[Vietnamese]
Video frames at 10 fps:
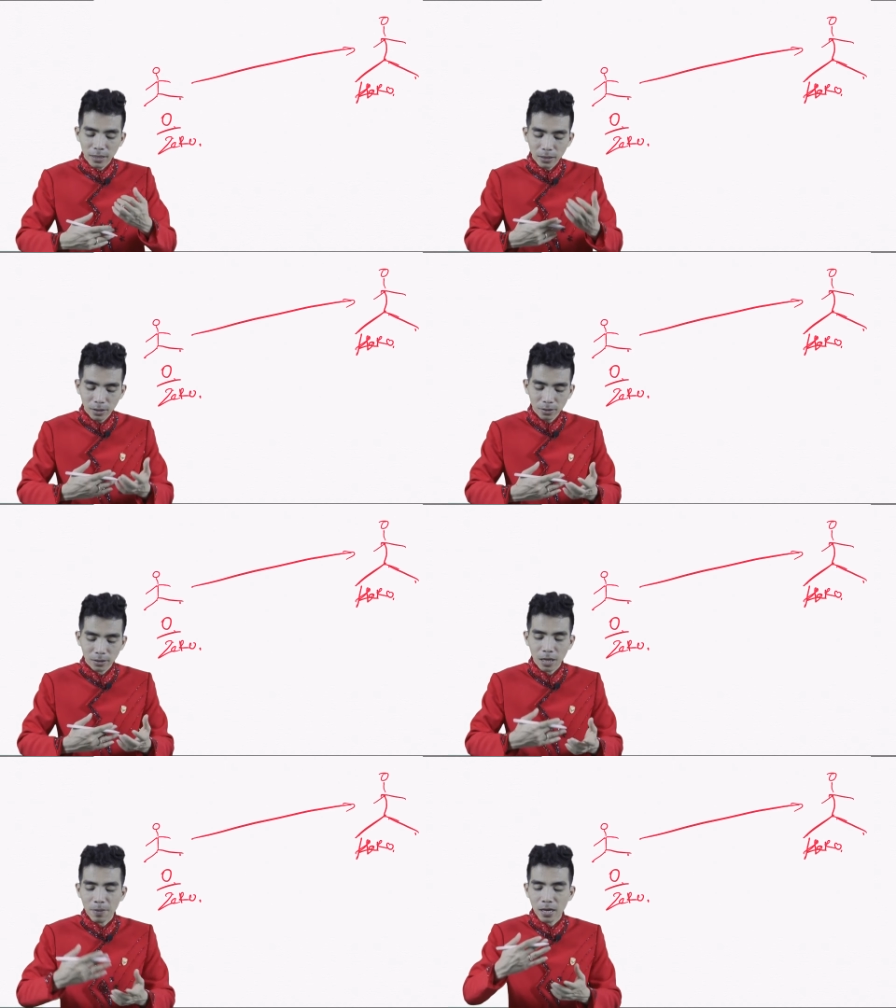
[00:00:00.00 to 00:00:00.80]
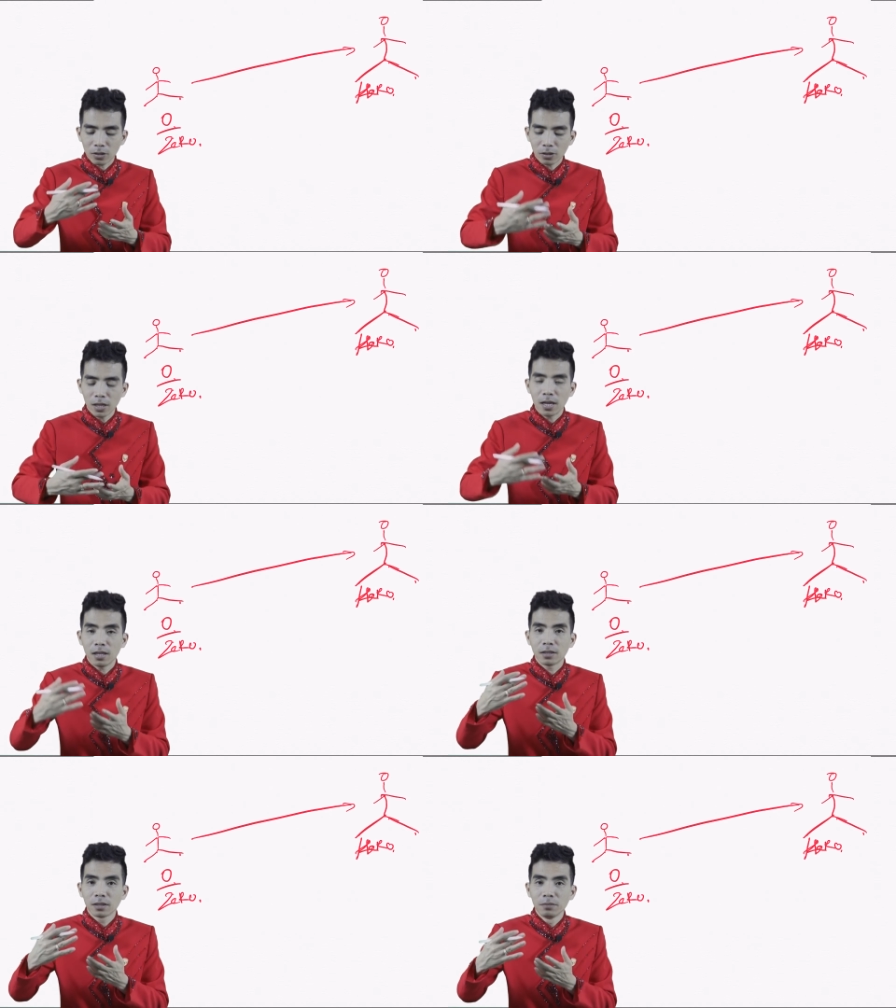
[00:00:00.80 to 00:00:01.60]
cách thức để bạn có
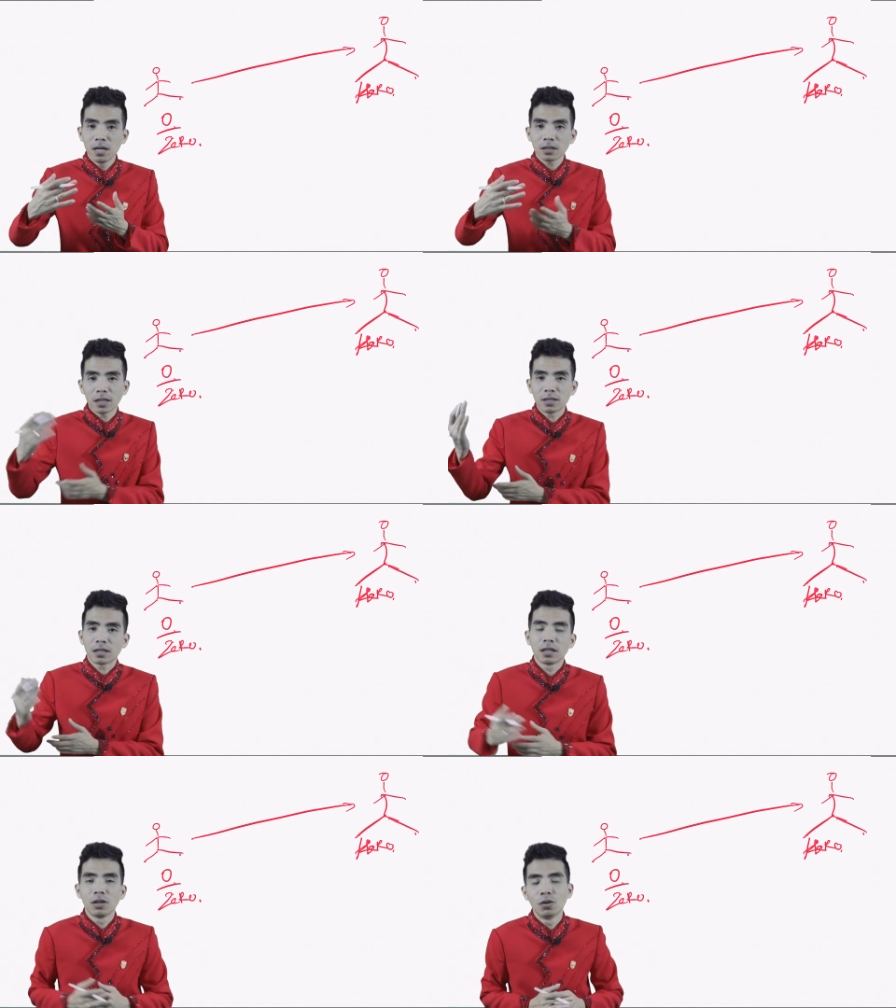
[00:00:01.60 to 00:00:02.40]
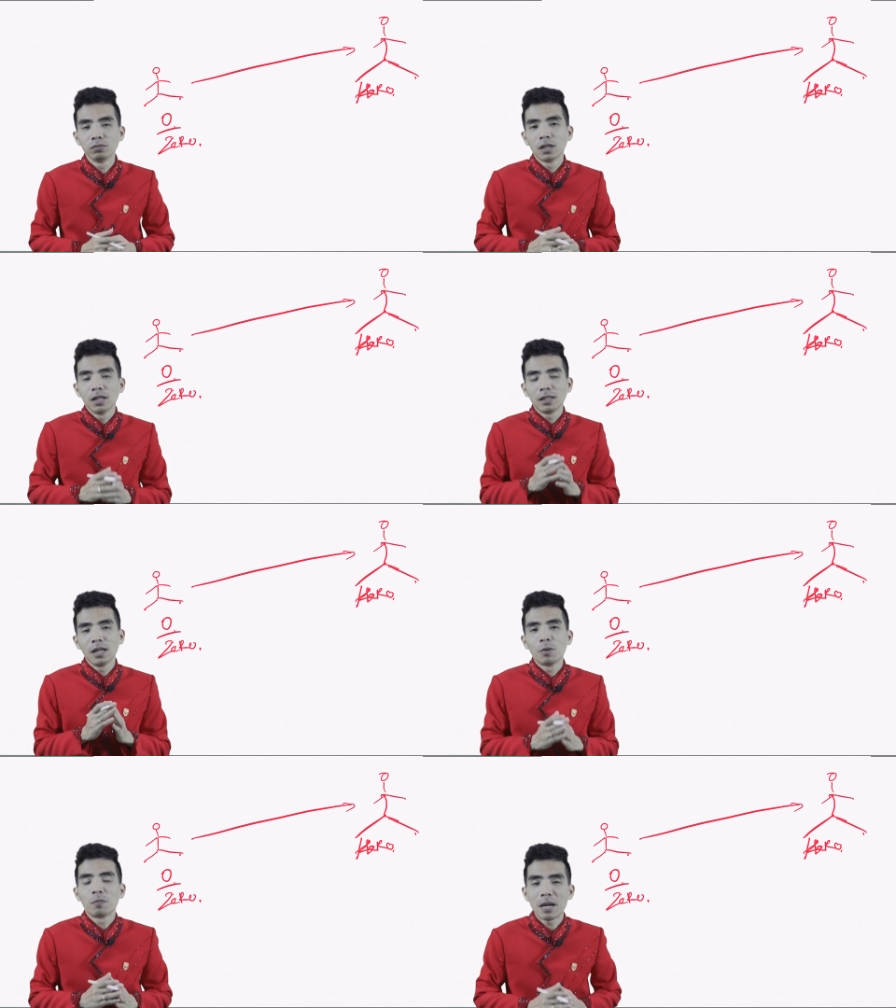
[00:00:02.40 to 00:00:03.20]
thể từng bước để trở thành người hùng
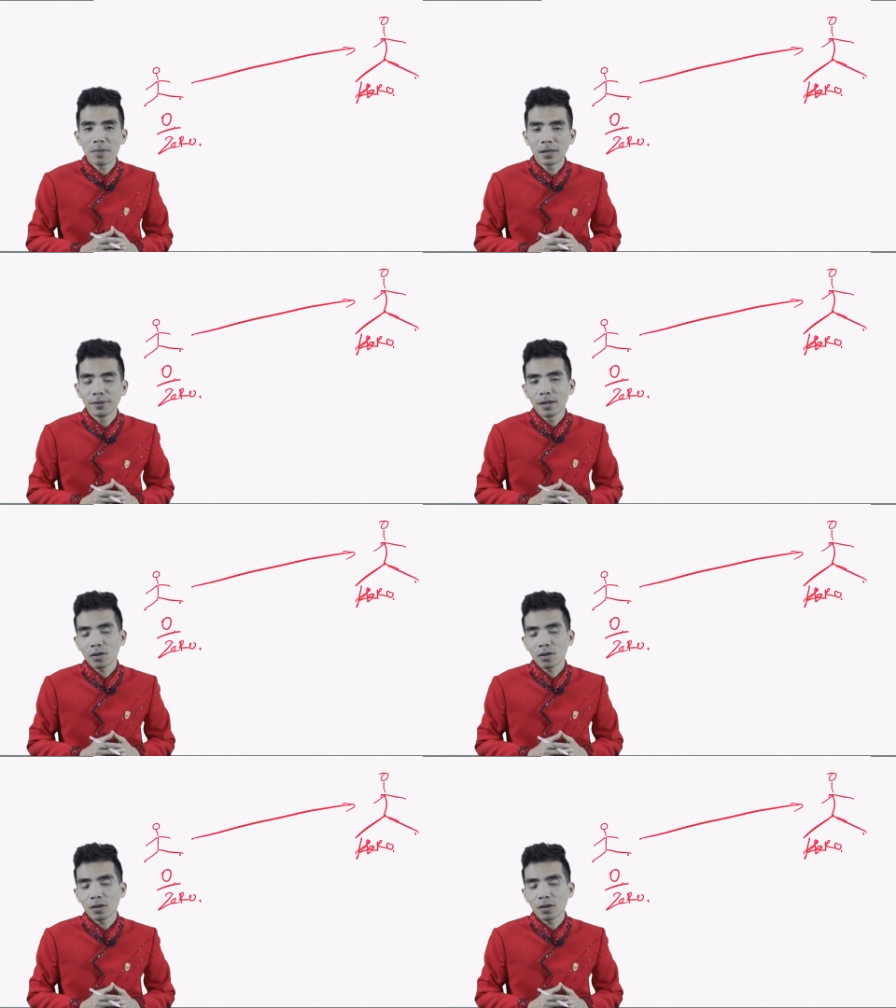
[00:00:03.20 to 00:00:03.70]
thì là một may mắn